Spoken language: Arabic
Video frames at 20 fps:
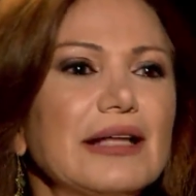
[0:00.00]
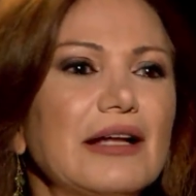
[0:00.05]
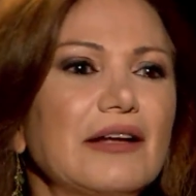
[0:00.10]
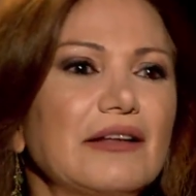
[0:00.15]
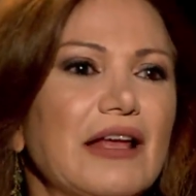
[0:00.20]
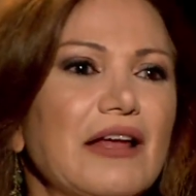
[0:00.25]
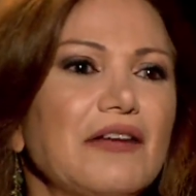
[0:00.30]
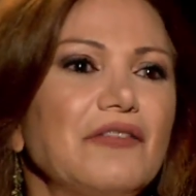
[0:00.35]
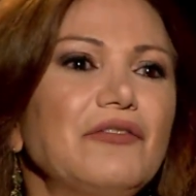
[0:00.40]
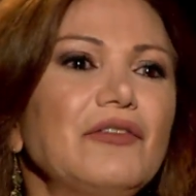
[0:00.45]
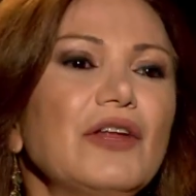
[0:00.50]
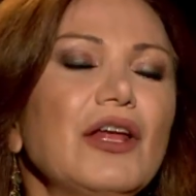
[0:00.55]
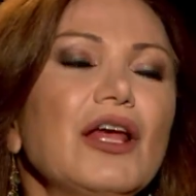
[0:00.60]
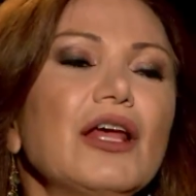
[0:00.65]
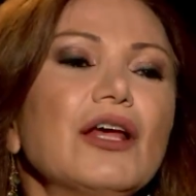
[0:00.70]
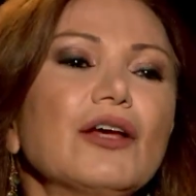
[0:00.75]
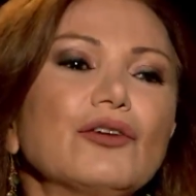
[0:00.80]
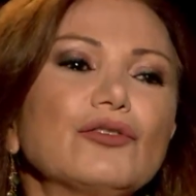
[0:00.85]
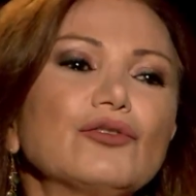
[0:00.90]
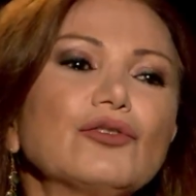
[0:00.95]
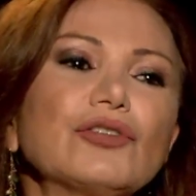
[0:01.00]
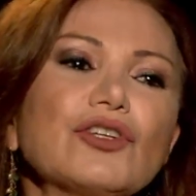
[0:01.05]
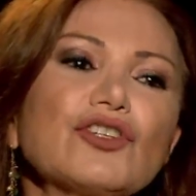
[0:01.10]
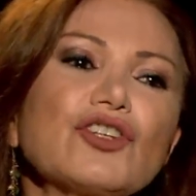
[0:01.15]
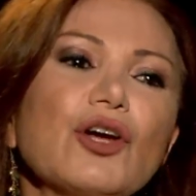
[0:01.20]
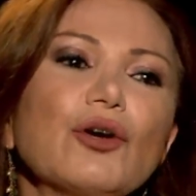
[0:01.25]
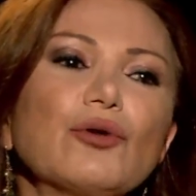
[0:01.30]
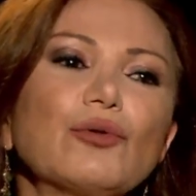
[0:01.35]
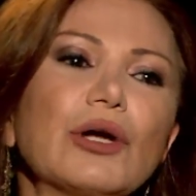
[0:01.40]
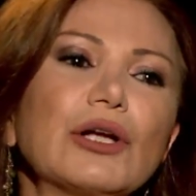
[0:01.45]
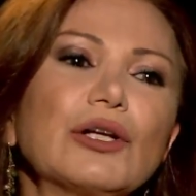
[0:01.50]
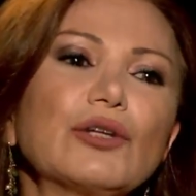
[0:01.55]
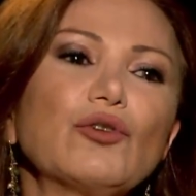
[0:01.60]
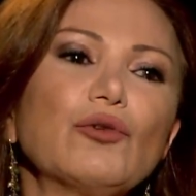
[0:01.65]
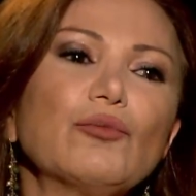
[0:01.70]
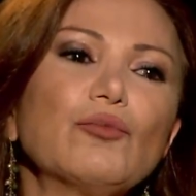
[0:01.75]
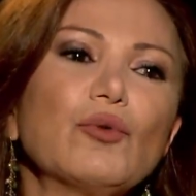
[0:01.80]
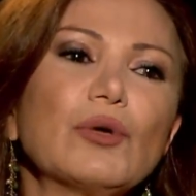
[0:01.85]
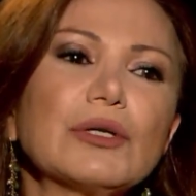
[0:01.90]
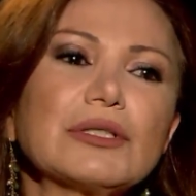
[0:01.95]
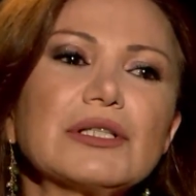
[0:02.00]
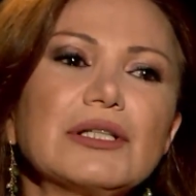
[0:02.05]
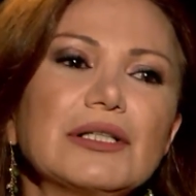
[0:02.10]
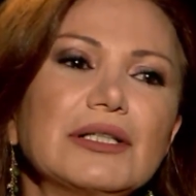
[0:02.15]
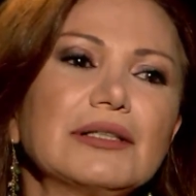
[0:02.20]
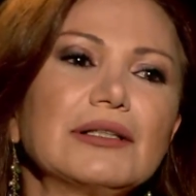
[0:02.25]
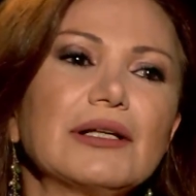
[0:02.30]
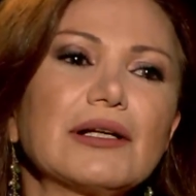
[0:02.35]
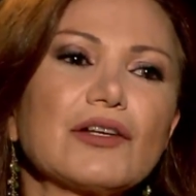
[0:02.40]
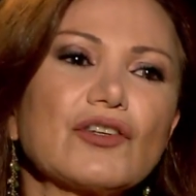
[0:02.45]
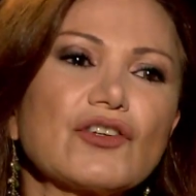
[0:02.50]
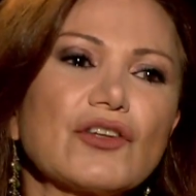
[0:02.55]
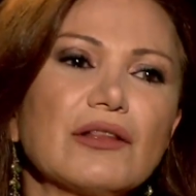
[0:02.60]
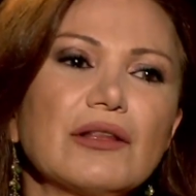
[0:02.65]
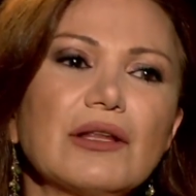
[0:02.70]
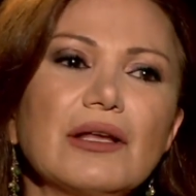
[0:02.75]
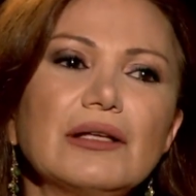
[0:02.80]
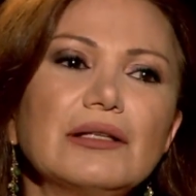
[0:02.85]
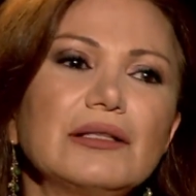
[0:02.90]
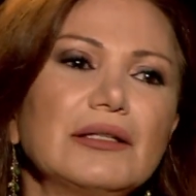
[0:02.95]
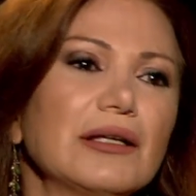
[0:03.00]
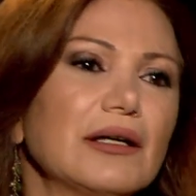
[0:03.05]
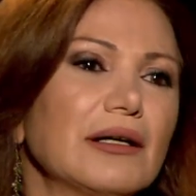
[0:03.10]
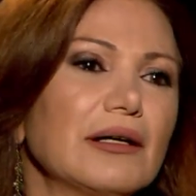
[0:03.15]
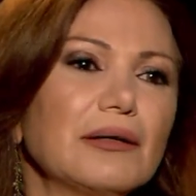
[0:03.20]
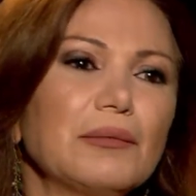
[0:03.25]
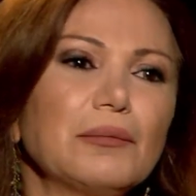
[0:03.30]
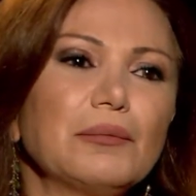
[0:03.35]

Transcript: هل كان كنتوا تشعروا أنكم مواطنين درجة ثانية؟ أم...